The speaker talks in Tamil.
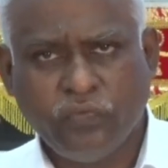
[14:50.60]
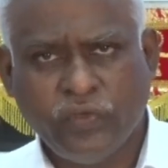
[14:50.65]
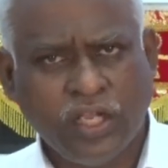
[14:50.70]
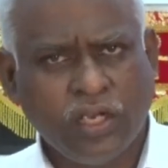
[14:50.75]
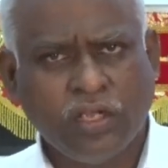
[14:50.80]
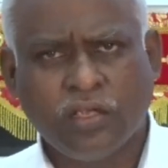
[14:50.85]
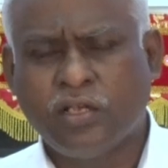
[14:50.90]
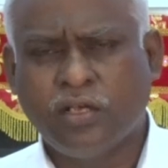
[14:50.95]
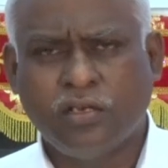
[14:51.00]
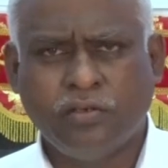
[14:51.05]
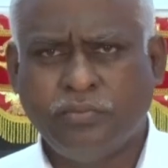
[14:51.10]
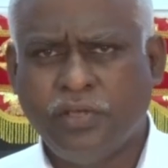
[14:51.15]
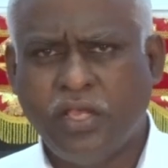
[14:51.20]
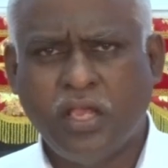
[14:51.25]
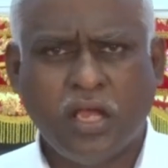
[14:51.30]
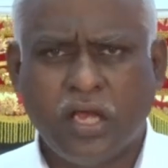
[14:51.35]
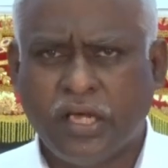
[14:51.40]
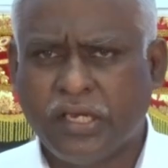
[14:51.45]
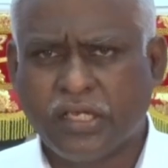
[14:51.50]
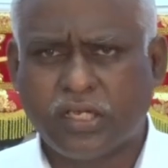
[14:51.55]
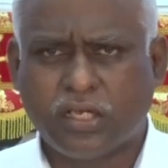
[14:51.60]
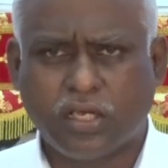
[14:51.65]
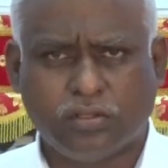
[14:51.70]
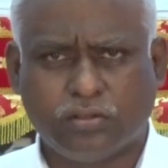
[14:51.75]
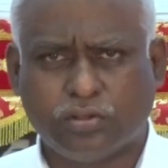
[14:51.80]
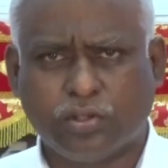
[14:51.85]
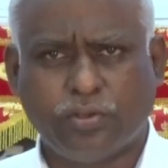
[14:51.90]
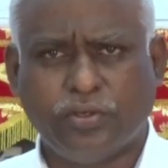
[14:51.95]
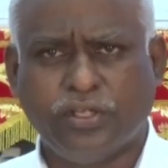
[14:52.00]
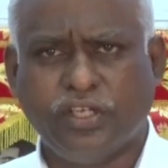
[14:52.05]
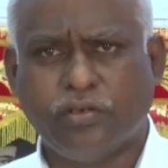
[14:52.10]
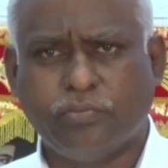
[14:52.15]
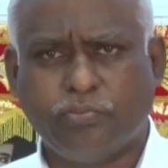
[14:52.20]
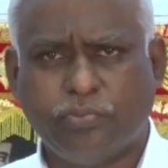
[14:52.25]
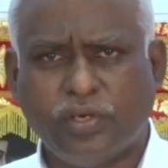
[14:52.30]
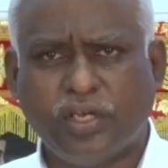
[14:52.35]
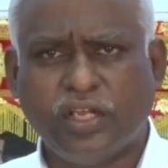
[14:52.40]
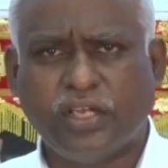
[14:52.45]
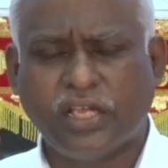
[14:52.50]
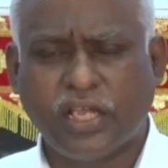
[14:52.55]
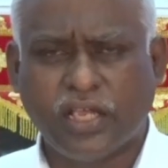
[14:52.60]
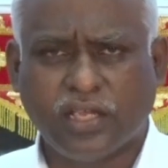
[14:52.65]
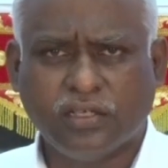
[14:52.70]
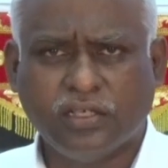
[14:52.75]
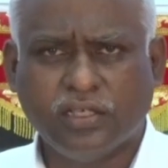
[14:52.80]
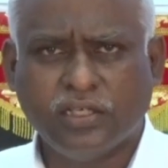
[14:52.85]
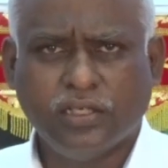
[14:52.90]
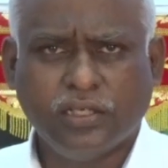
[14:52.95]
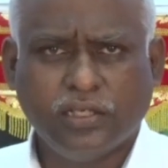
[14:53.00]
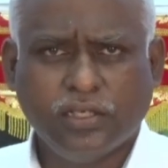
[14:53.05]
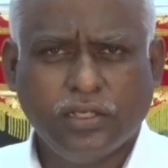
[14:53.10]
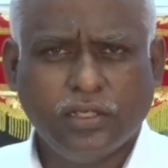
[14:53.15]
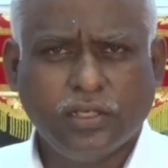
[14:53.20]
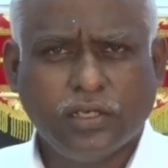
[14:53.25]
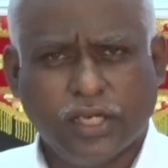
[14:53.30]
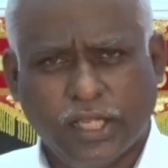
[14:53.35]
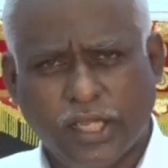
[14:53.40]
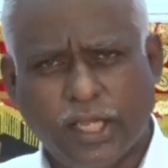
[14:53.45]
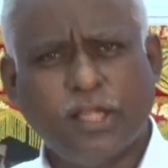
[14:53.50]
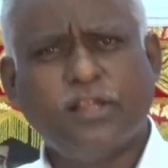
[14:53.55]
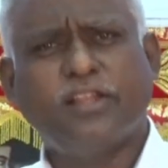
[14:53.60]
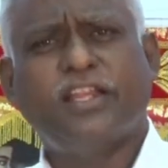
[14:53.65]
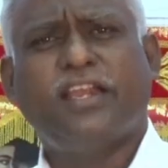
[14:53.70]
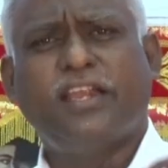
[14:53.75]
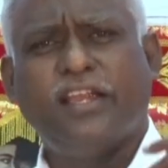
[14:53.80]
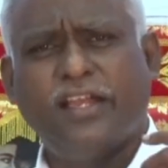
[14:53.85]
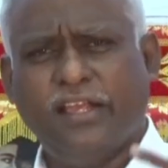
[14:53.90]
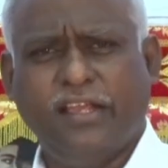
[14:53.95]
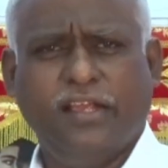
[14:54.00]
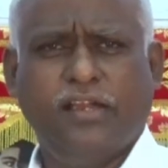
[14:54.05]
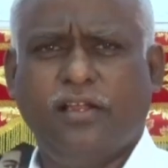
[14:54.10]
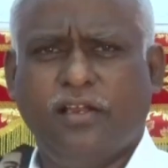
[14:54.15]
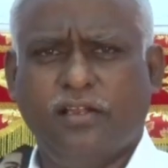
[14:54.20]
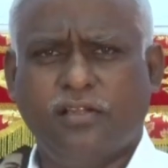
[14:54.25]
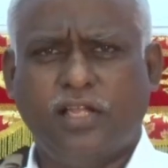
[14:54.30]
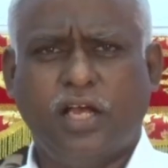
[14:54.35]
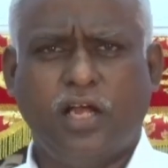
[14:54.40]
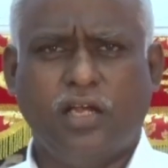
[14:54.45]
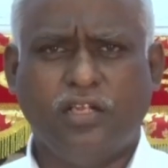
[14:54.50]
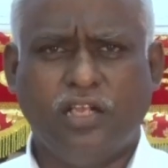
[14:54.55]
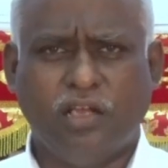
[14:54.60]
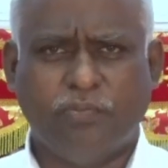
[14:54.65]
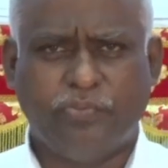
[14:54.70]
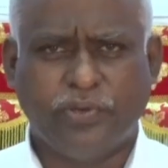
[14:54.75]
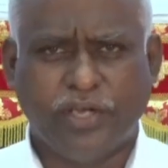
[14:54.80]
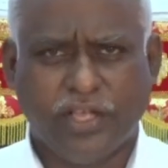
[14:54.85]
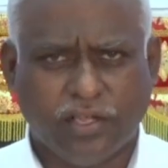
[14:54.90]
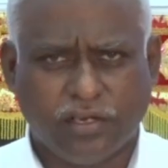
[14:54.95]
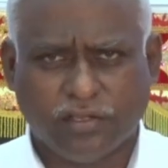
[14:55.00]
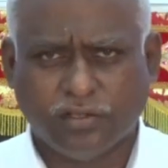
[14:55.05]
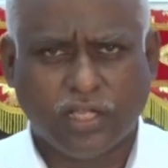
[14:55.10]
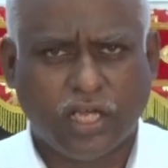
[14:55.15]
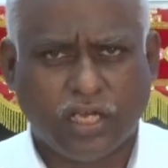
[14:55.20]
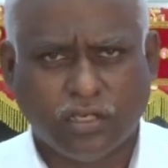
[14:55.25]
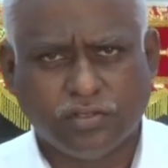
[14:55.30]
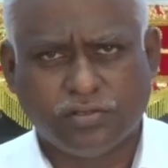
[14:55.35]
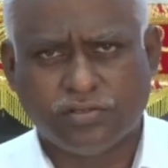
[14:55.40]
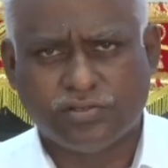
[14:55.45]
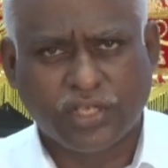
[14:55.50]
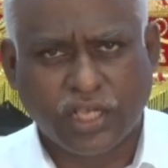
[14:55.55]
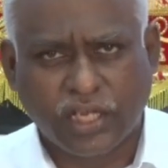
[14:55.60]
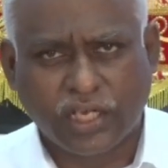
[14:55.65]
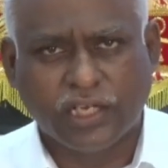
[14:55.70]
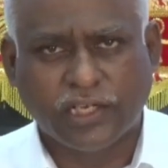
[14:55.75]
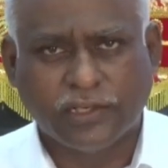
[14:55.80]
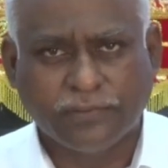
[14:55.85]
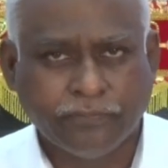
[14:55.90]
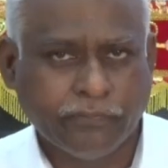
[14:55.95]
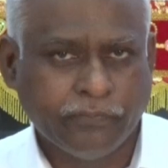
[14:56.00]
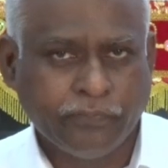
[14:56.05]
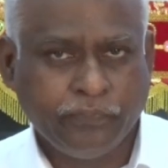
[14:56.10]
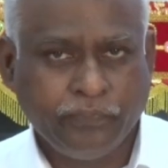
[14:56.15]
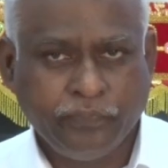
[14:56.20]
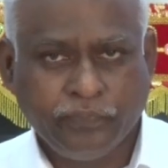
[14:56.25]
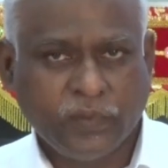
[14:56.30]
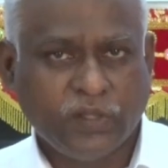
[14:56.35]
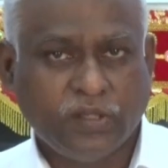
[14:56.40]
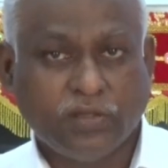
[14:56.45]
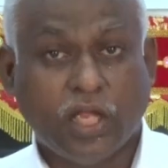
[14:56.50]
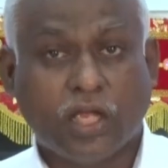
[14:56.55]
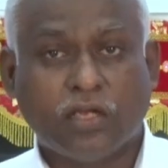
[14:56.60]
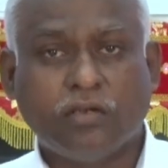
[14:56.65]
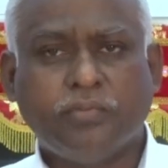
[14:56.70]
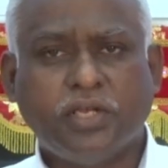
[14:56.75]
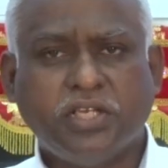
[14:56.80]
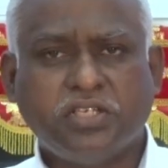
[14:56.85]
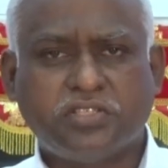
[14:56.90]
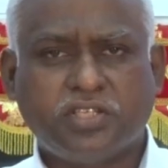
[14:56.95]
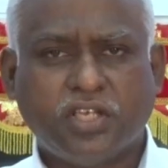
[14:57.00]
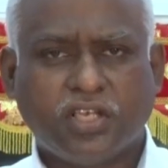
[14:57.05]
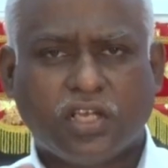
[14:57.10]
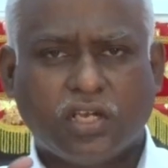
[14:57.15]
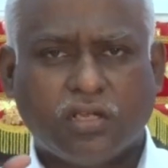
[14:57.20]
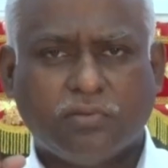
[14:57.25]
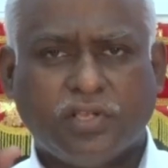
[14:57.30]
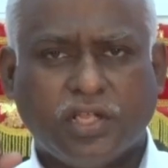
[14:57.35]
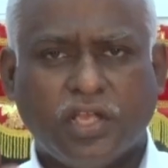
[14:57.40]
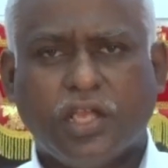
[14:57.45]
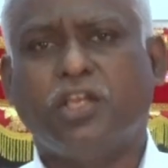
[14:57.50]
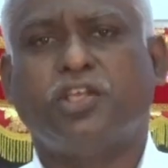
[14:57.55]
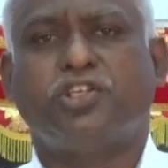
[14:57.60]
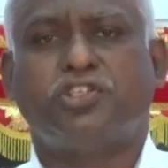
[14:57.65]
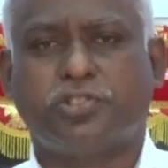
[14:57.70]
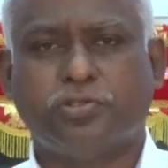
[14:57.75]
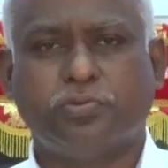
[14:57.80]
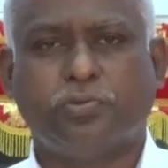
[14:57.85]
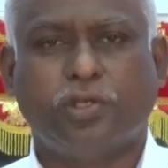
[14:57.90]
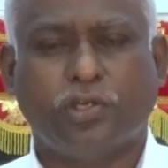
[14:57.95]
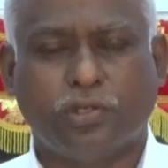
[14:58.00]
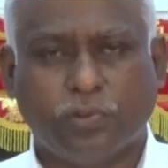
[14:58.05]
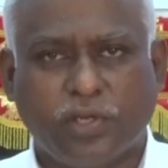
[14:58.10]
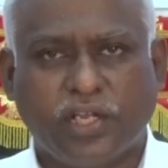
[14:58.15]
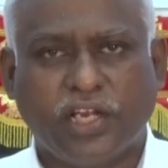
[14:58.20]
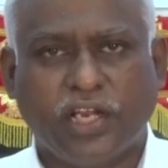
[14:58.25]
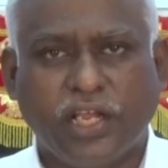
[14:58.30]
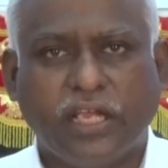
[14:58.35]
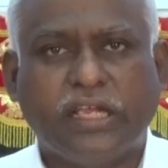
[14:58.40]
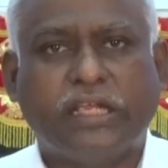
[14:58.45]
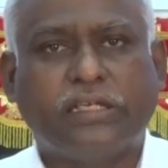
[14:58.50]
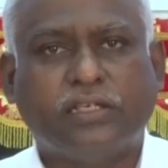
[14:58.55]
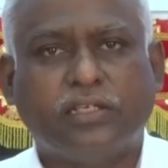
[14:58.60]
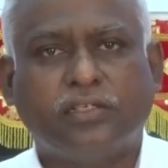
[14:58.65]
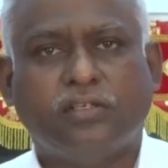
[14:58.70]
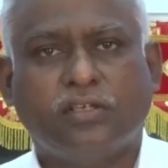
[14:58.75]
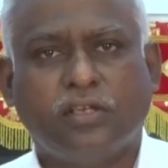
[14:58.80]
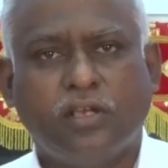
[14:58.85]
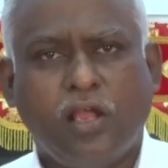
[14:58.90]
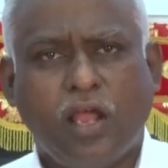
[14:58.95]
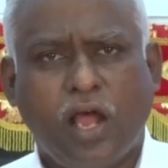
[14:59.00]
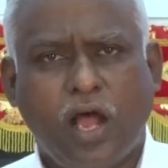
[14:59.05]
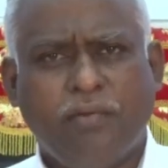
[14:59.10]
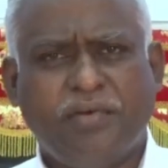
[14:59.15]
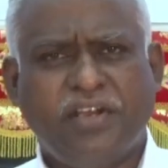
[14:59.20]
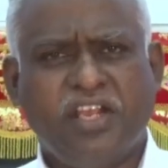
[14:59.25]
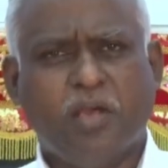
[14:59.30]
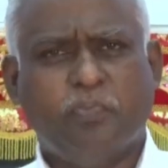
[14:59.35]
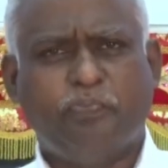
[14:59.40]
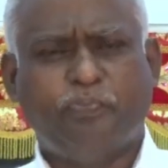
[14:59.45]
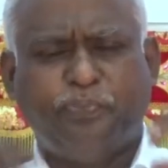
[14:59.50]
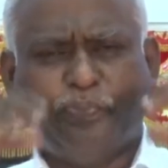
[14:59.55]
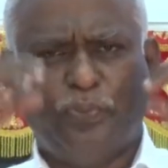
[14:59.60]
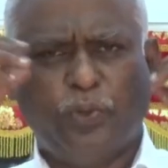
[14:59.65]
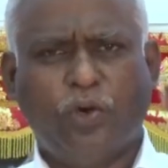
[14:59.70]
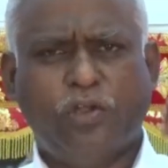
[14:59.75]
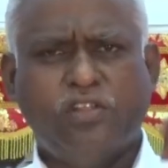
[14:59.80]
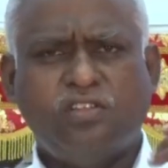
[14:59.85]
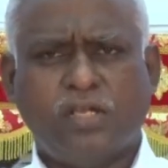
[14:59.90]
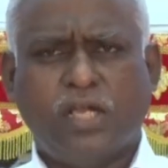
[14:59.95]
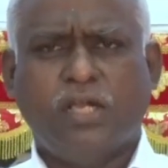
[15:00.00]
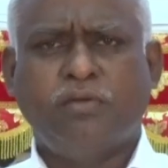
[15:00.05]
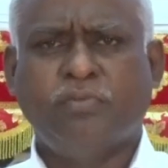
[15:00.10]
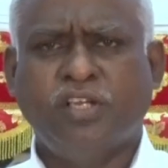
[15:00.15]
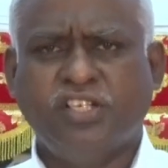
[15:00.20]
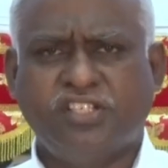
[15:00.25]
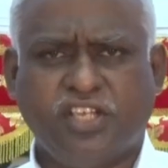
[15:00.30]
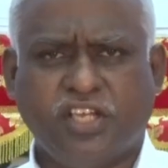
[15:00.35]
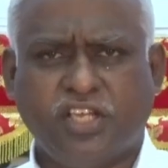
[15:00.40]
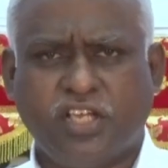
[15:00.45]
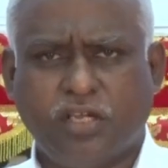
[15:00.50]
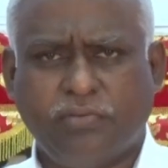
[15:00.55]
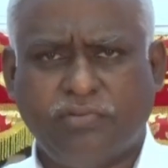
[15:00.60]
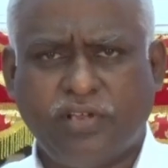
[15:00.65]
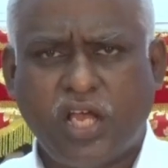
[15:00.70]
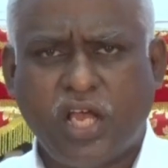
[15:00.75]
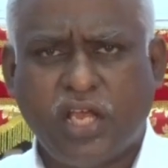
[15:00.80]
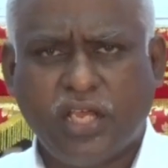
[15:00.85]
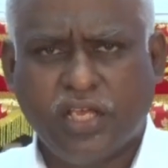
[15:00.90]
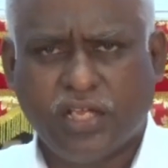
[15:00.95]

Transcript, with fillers: எனக்கு அருமையான கர்த்தருடைய பிள்ளையே நீ எந்த நிலையில் இருந்தாலும் எப்படி இருந்தாலும் சரி நன்மை செய்கிறவர் இயேசு ஒருவரே அவர் எப்பொழுது நன்மை செய்கிறவராக